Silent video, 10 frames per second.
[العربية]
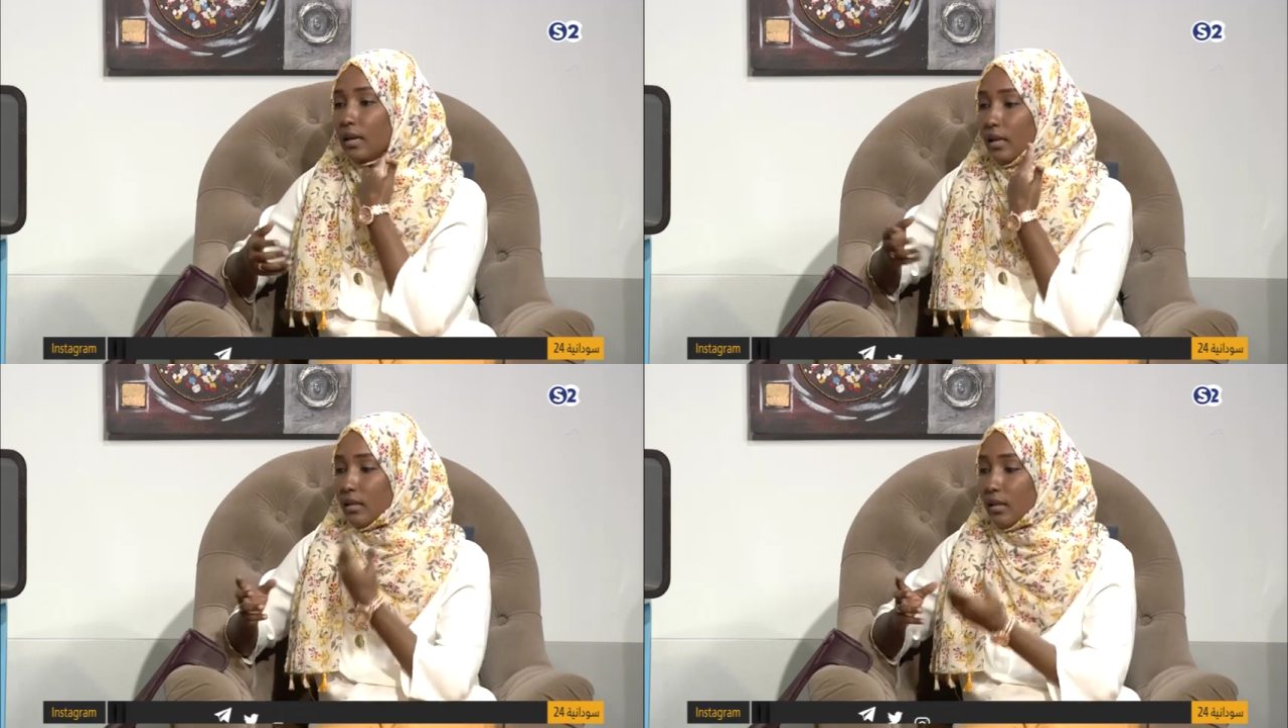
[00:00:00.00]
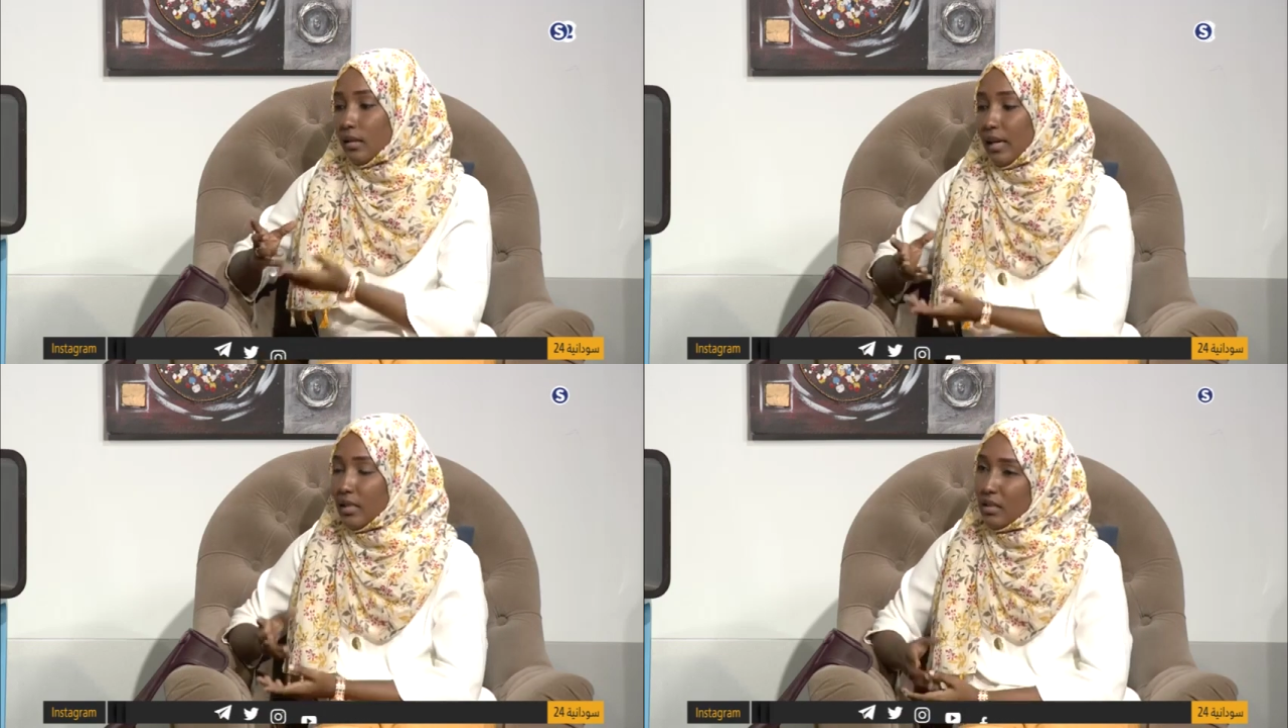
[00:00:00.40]
كان
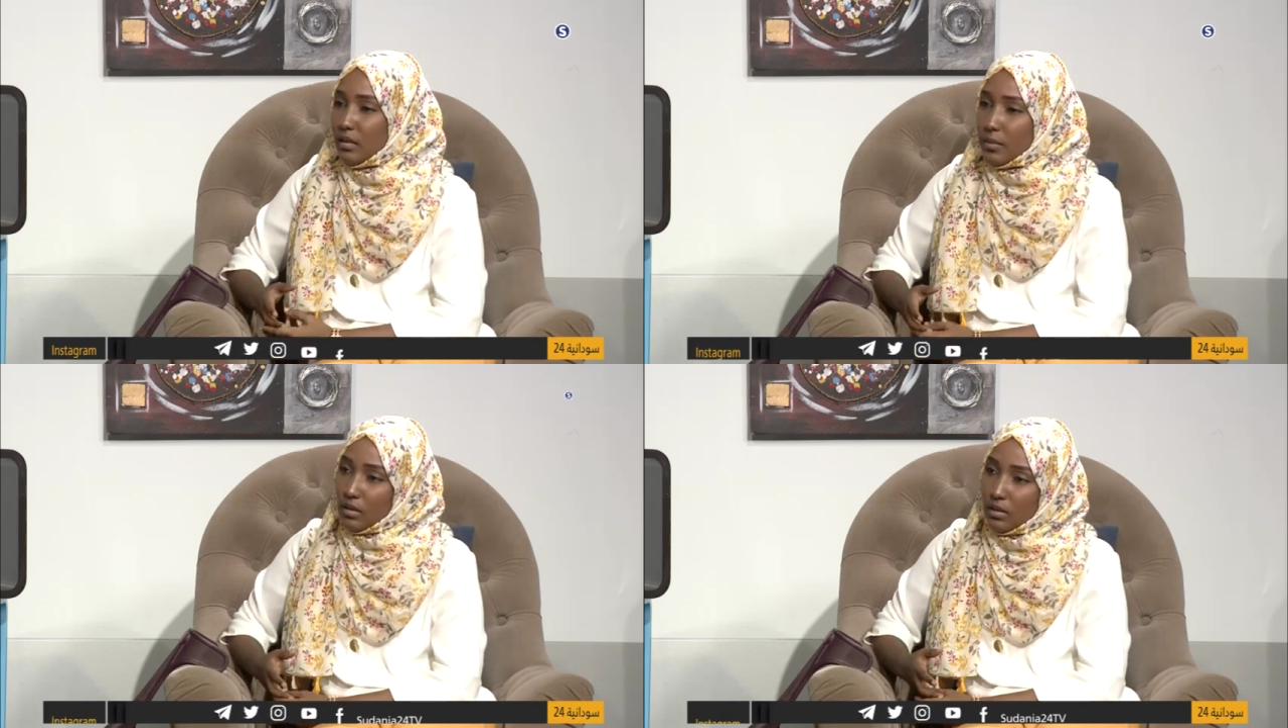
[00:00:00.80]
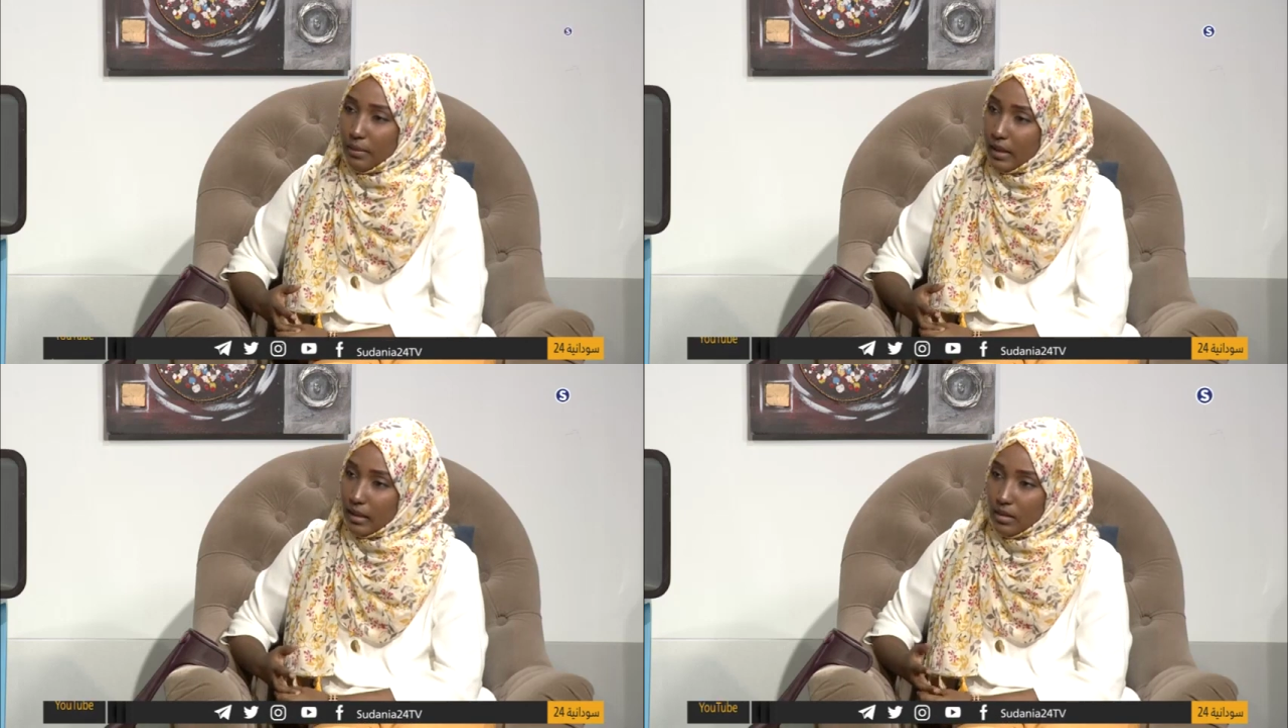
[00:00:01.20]
الحاجات دي بسيطه
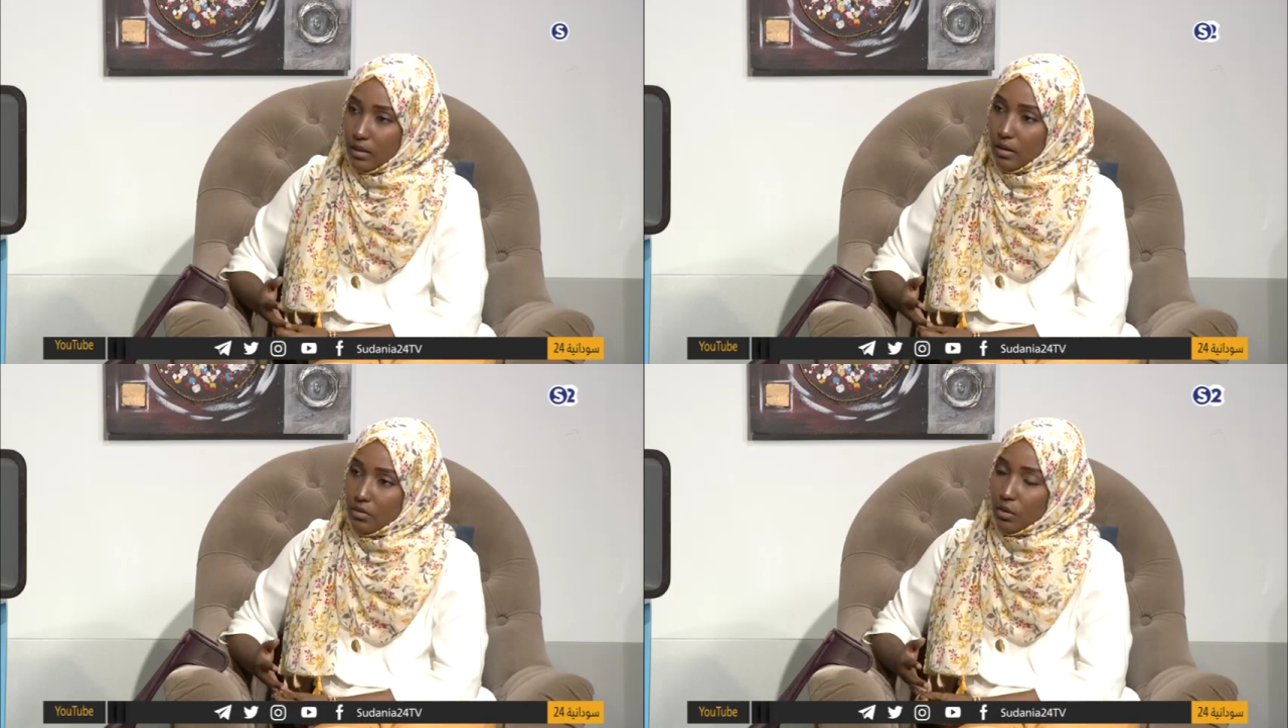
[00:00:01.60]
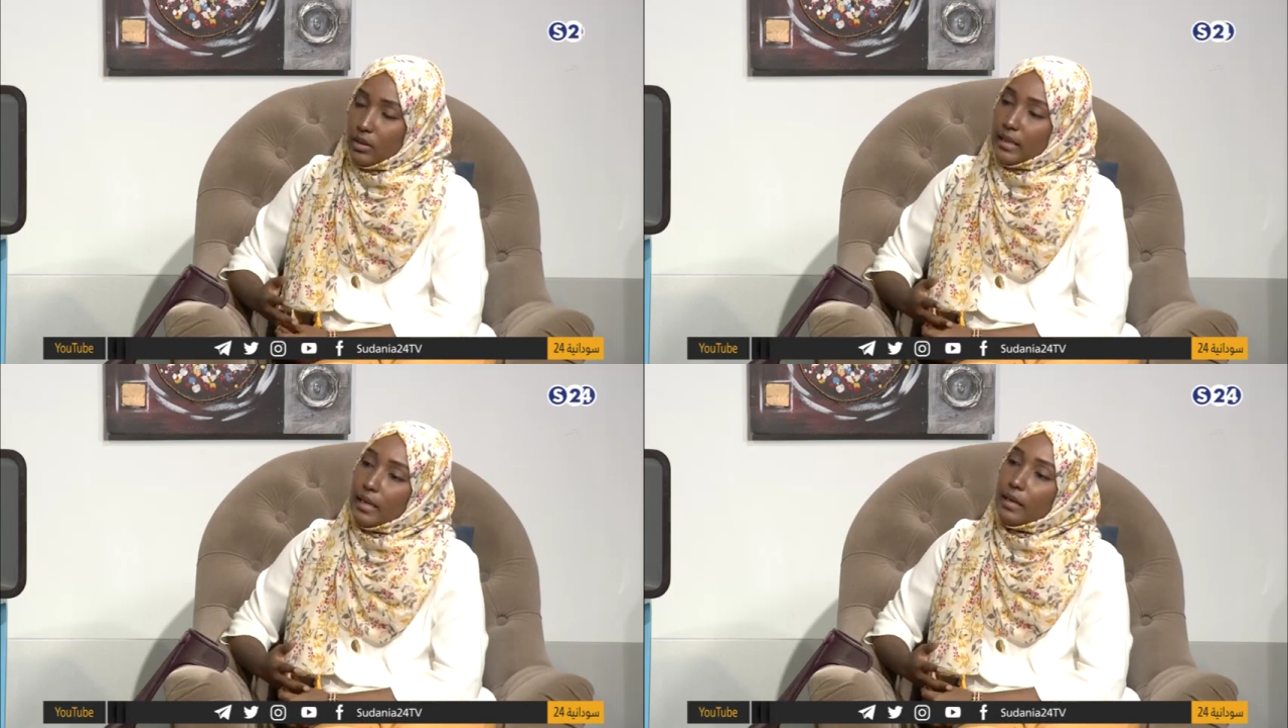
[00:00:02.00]
ما كثيره
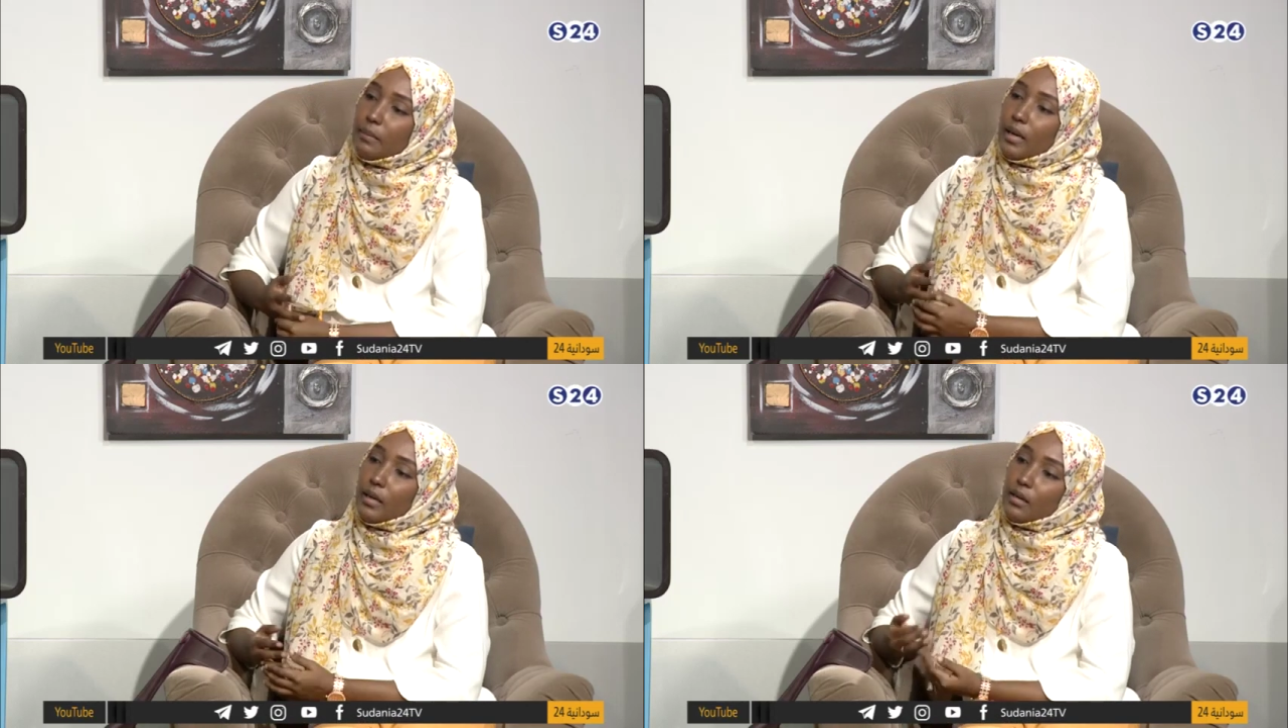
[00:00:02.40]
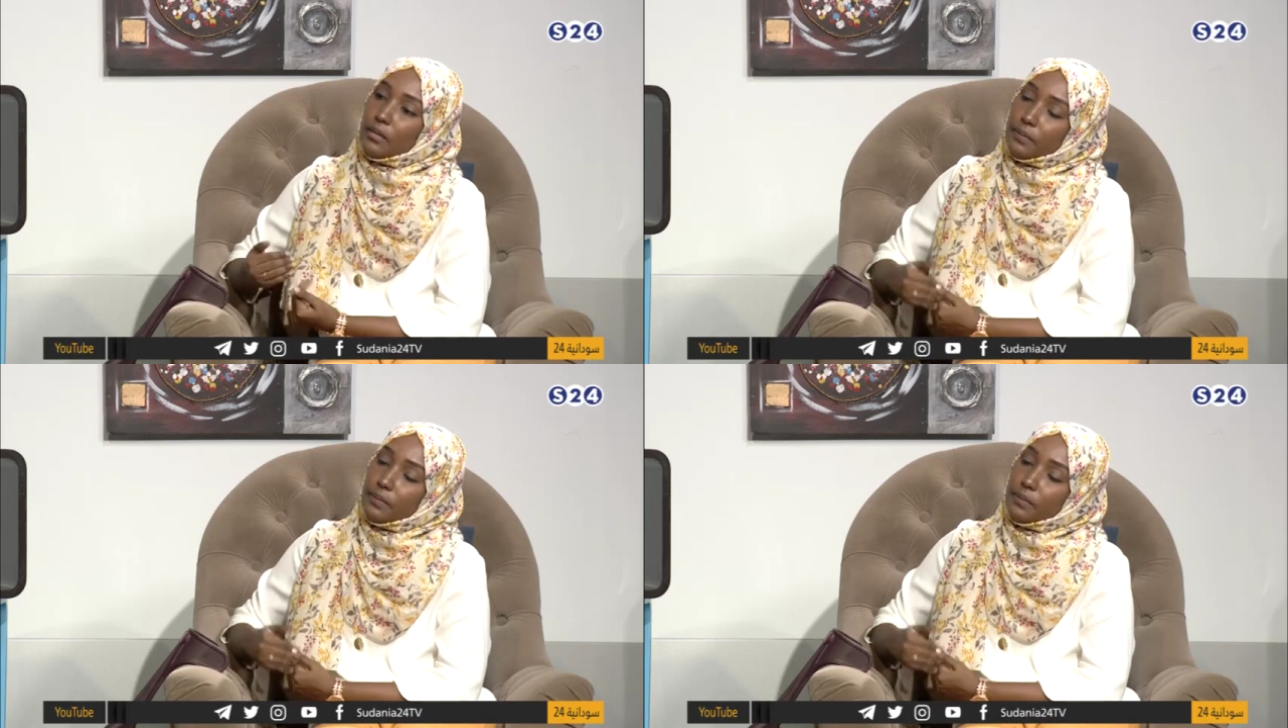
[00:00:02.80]
فقلت ليه ما انا